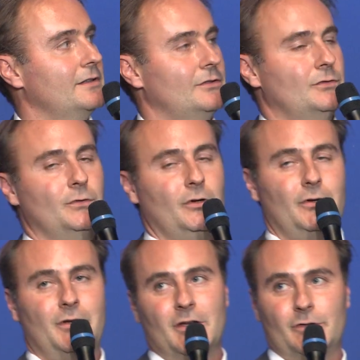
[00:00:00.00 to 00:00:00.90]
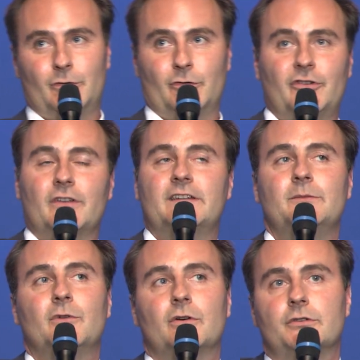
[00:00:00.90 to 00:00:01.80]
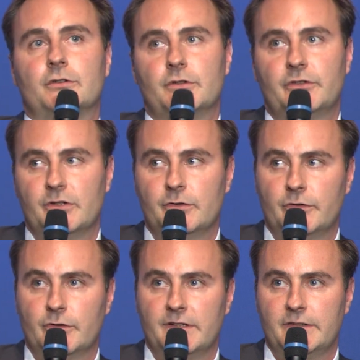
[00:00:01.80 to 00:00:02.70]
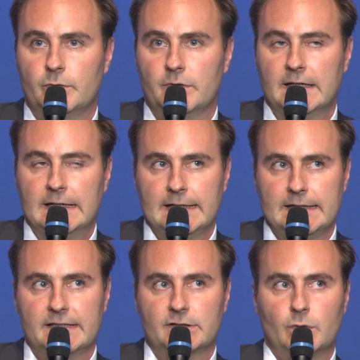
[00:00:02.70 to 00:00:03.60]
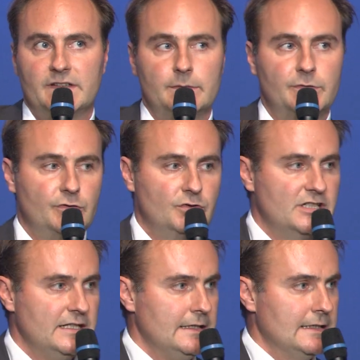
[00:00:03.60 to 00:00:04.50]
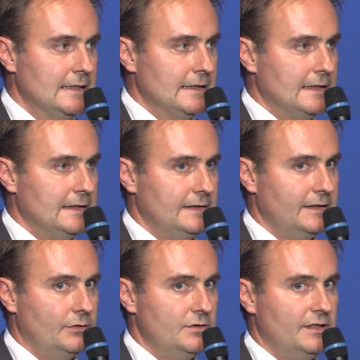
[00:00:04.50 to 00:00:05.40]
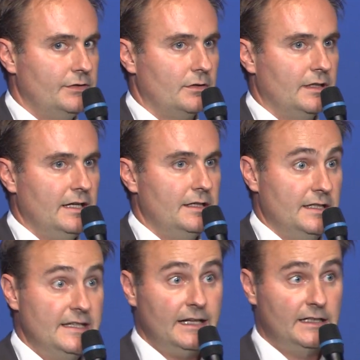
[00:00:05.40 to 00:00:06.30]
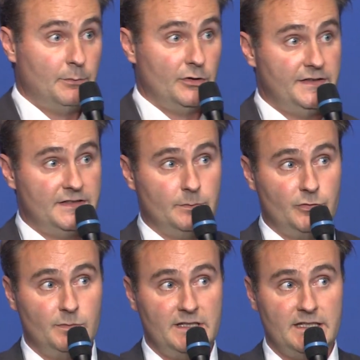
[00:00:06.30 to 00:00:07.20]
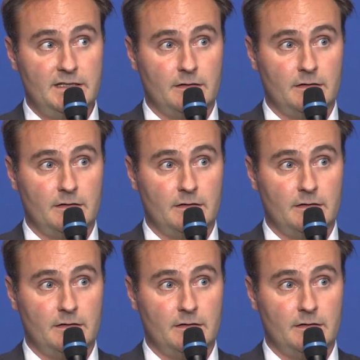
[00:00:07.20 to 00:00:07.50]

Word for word: sur euh, ce sentiment de, solitude. il y a un troisième sujet qui est un sujet sur lequel il y a de la politique publique,